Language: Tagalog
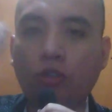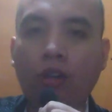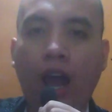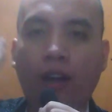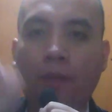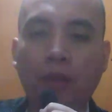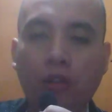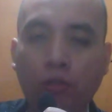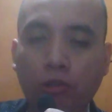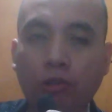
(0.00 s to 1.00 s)
to. Harapin
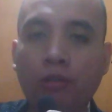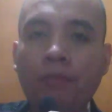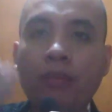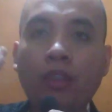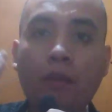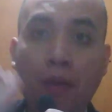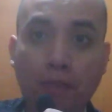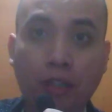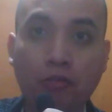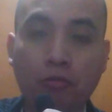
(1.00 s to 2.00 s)
ko to. May
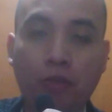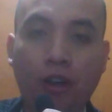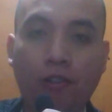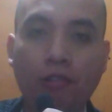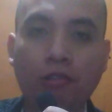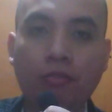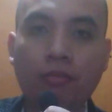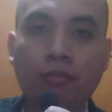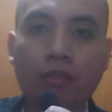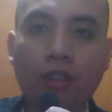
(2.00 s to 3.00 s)
pagsubok ako.
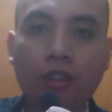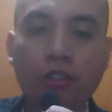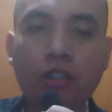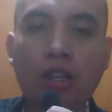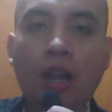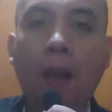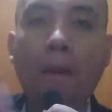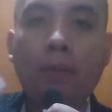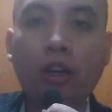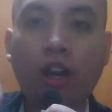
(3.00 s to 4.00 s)
No?
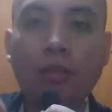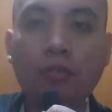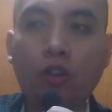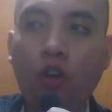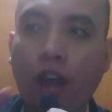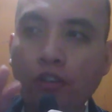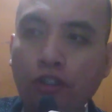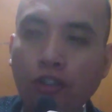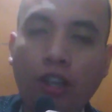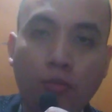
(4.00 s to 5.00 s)
Pero alam nyo kung ano
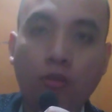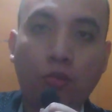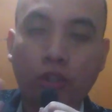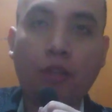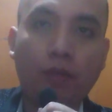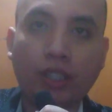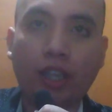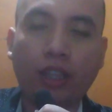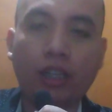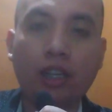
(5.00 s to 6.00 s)
yung nagmo-motivate
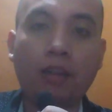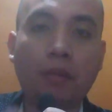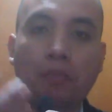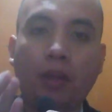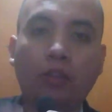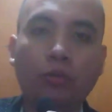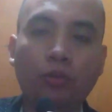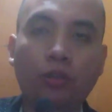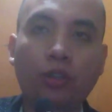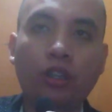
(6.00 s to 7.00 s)
sa kanila na
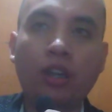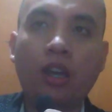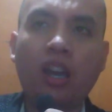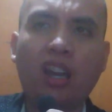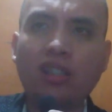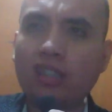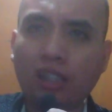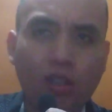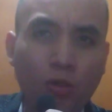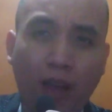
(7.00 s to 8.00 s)
magpatuloy and
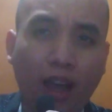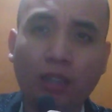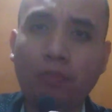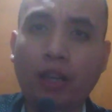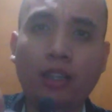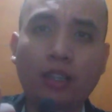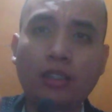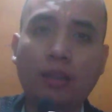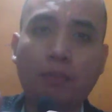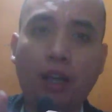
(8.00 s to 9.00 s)
still lumakad pa
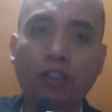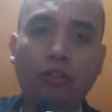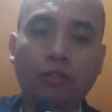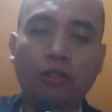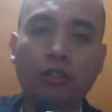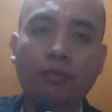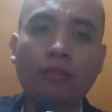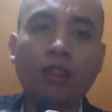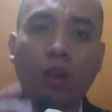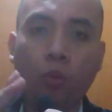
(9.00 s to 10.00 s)
rin sa Panginoon.
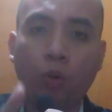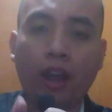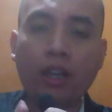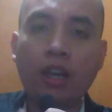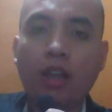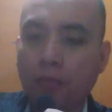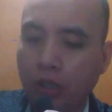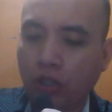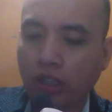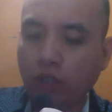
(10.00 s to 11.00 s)
Why?
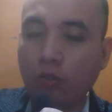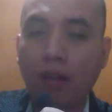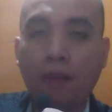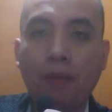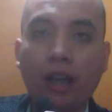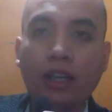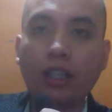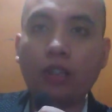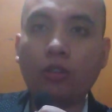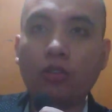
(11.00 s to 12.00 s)
Because itong mga bagay
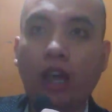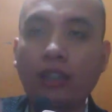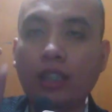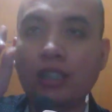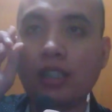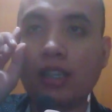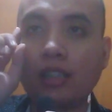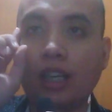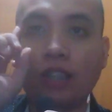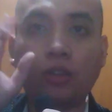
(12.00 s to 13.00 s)
na to, nakatingin sila
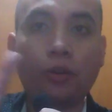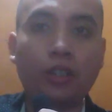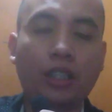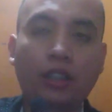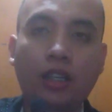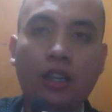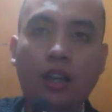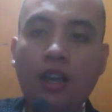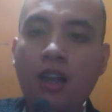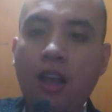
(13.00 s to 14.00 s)
sa
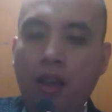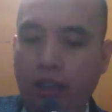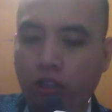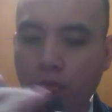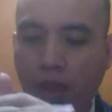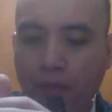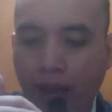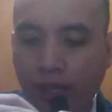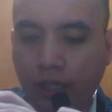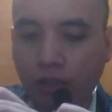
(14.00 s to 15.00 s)
eternity ito mga
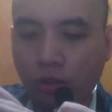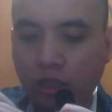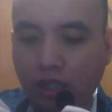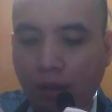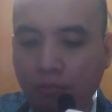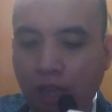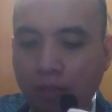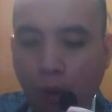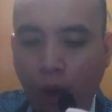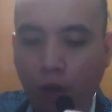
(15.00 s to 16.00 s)
bagay na to,
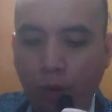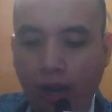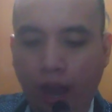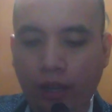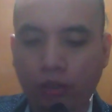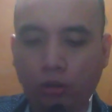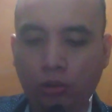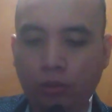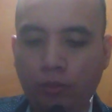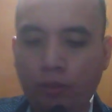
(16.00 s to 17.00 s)
someday mawawala
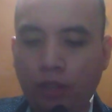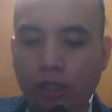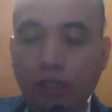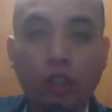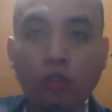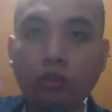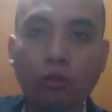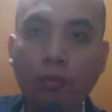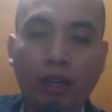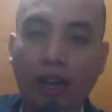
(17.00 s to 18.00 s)
ito. Hindi ko
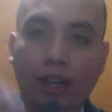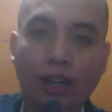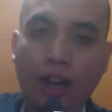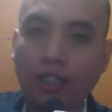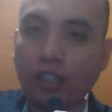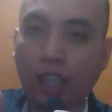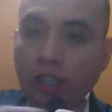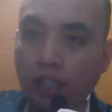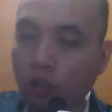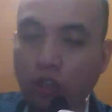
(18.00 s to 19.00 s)
to mararanasan
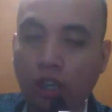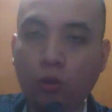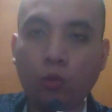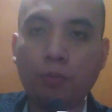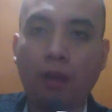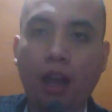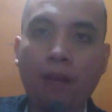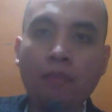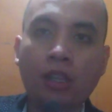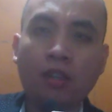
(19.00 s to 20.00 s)
ngayon dito sa
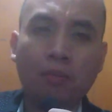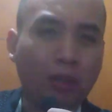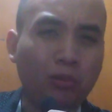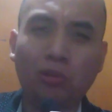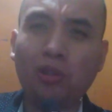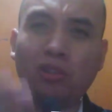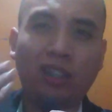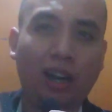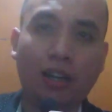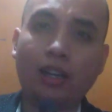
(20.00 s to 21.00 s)
lupa. Patuloy ko
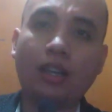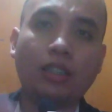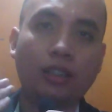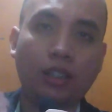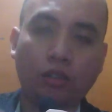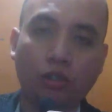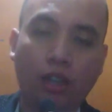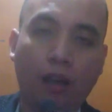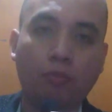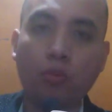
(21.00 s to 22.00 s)
nararanasan dito
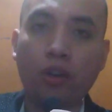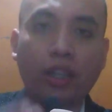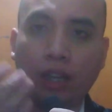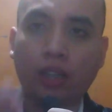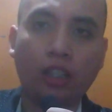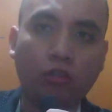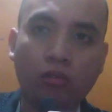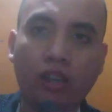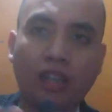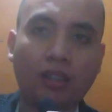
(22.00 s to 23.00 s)
sa amboy, ang ganitong
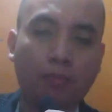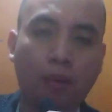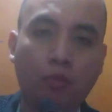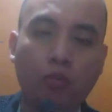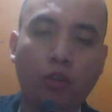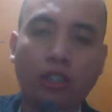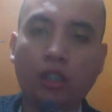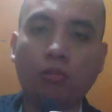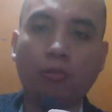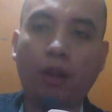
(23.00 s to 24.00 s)
klaseng pamumuhay
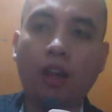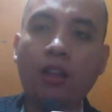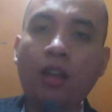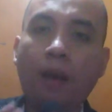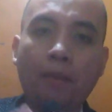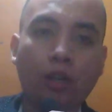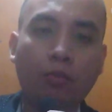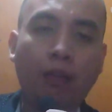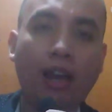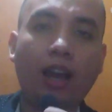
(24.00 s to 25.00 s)
sa lupa. Pero
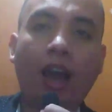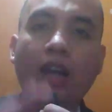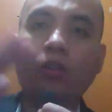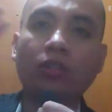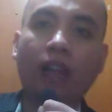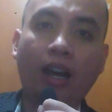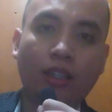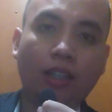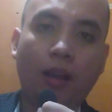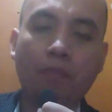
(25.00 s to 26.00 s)
balang araw,
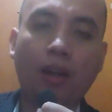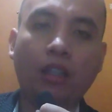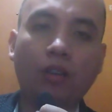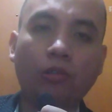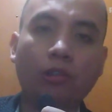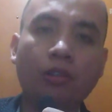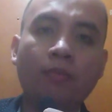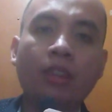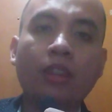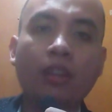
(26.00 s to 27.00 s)
darating ang panahon
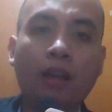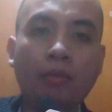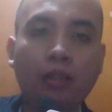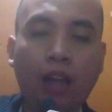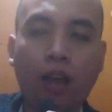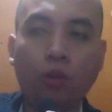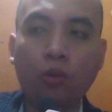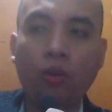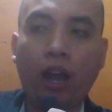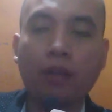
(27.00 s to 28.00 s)
na
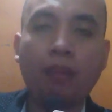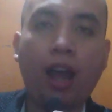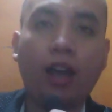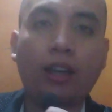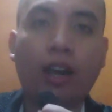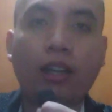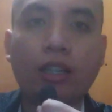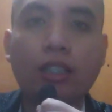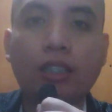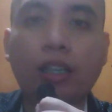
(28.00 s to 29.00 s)
ako ay
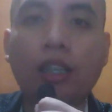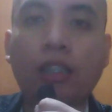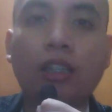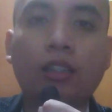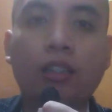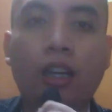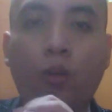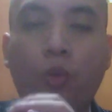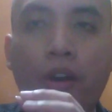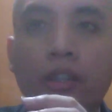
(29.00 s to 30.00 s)
makakaranas ng higit na
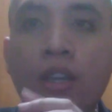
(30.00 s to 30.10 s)
reward